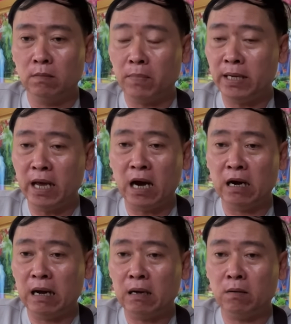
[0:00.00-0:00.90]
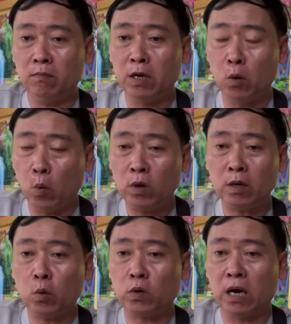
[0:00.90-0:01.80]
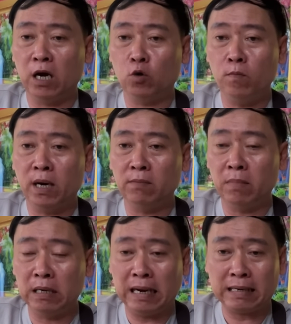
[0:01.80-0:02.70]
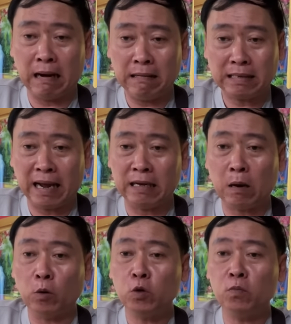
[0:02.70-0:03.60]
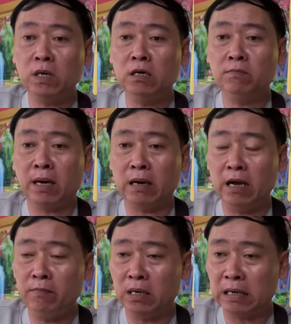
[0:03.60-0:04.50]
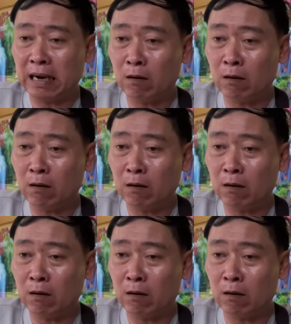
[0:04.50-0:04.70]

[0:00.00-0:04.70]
bây giờ á mình uống cái cuộc đời của mình mình là ở tại cõi trung ương mà để mình